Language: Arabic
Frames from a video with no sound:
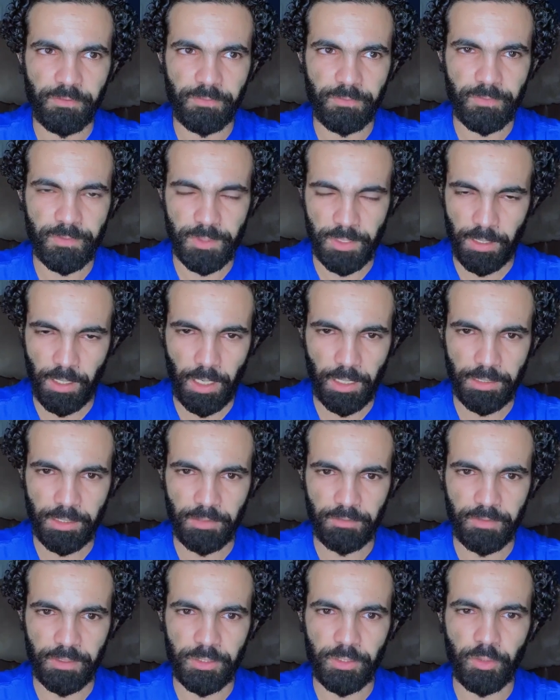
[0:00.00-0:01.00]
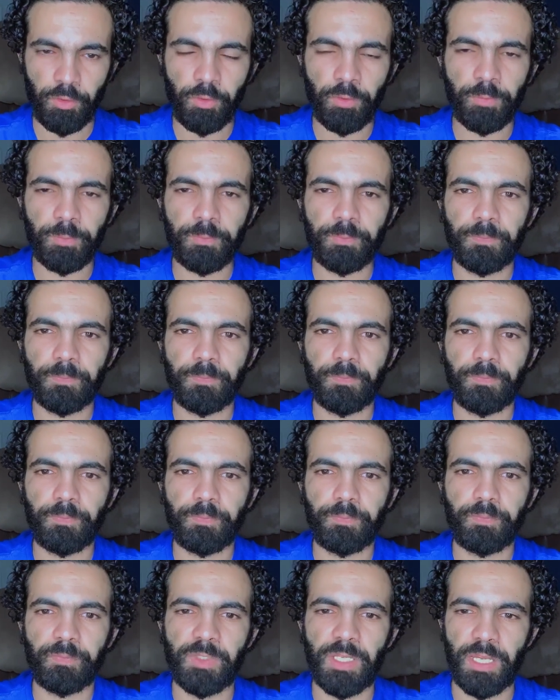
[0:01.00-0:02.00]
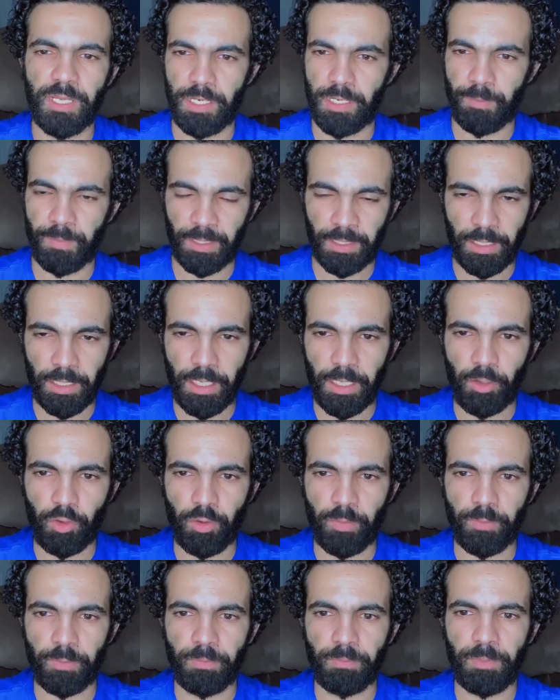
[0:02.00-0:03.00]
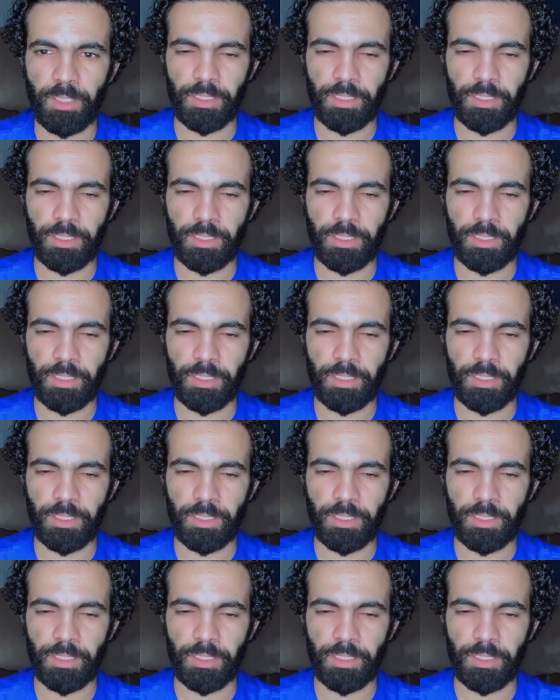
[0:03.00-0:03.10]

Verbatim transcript: صناعة الفيديو اللي من خلالهم